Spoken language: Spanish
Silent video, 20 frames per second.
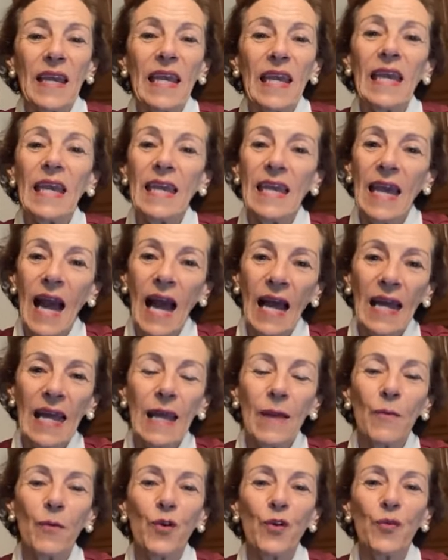Y ya
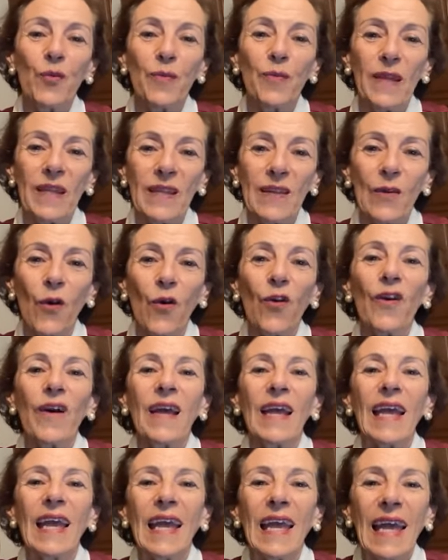hemos visto
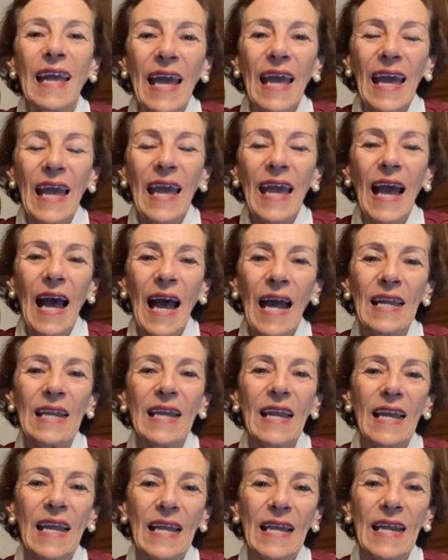que
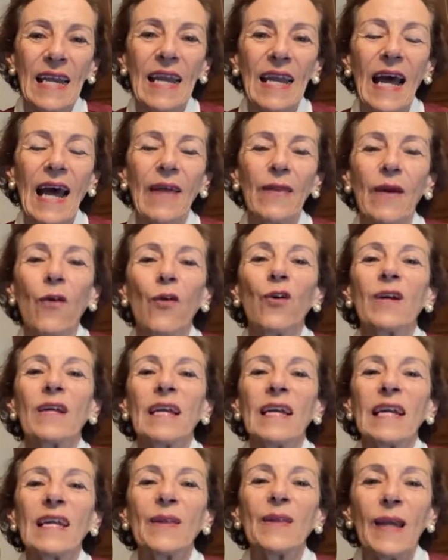han generado
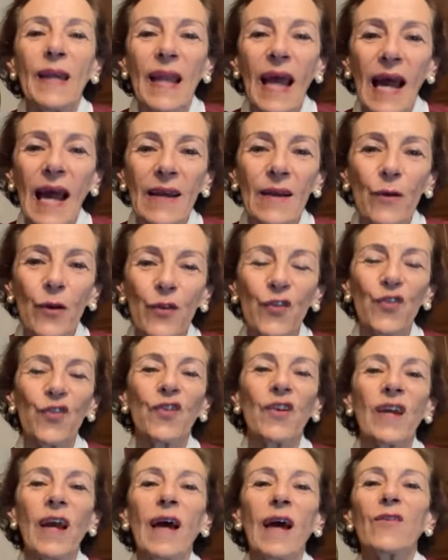tiranos
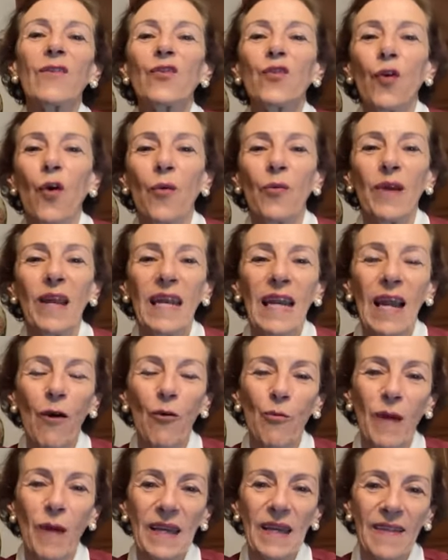sobre la
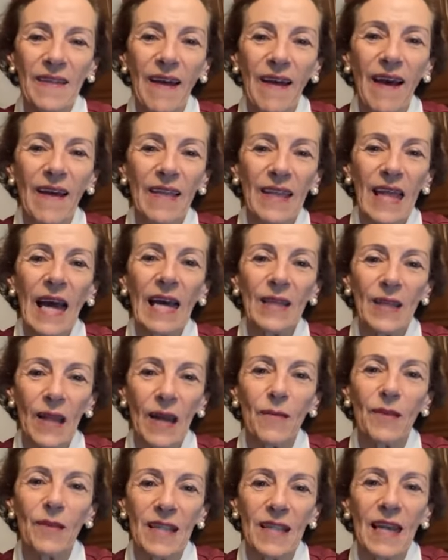humanidad a
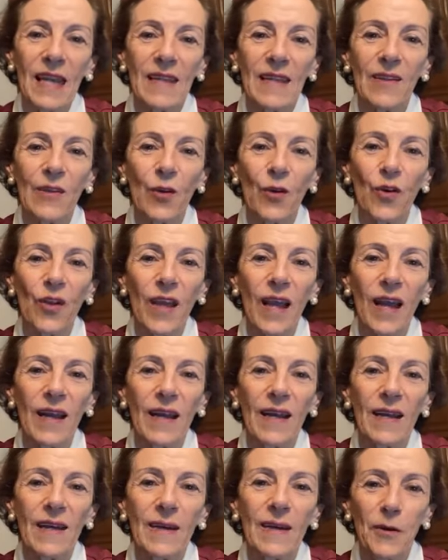través de la historia,
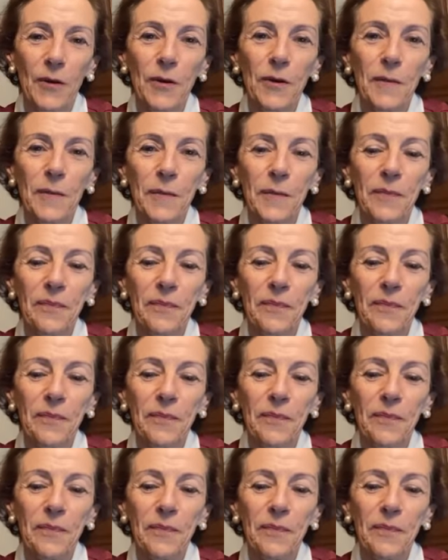¿no?